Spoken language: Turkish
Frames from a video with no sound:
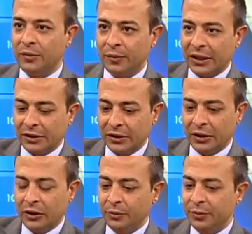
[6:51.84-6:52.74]
bakın
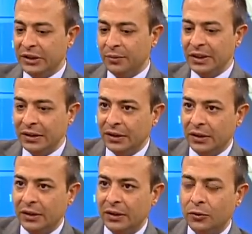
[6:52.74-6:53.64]
e, bizim
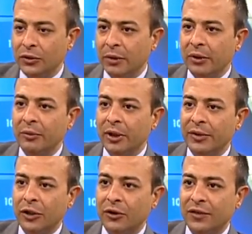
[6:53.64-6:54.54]
e, Uygulamalı
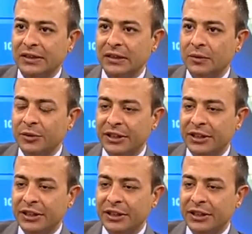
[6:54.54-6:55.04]
Bilimler Üniversitesi'nde